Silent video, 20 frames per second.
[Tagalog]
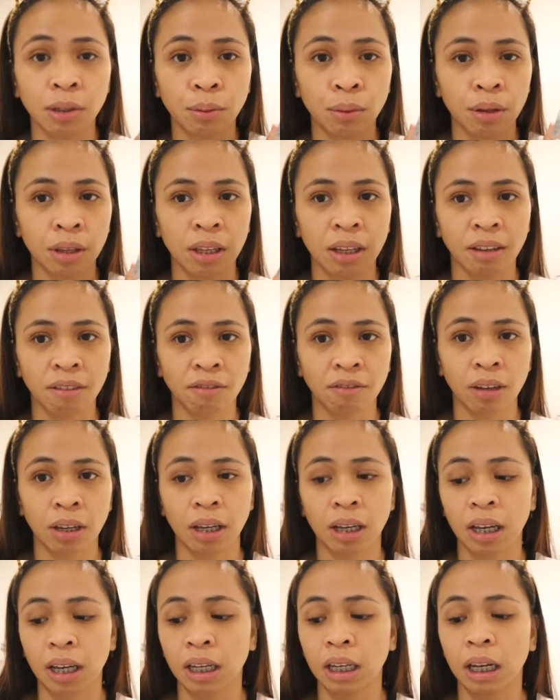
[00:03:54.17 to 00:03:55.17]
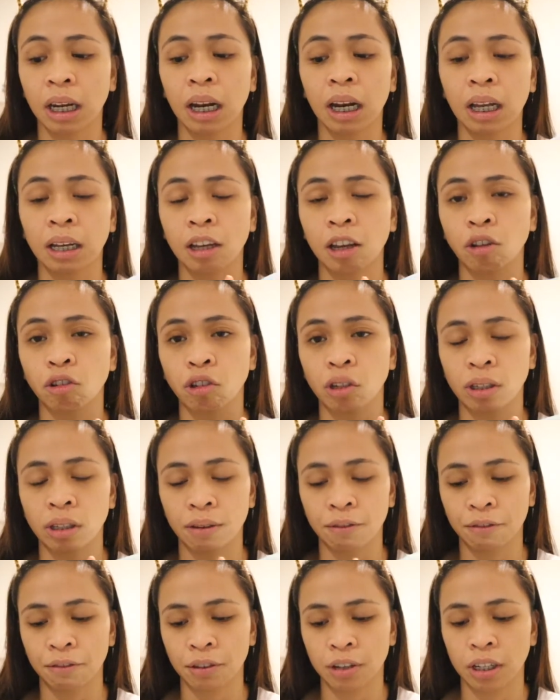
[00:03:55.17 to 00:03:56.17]
soothing effect. Kaya nilalagay ko siya
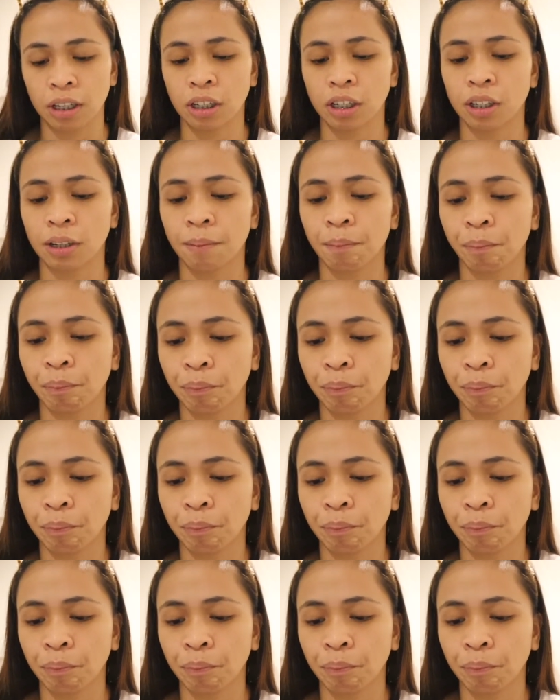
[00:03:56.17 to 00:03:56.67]
sa fridge.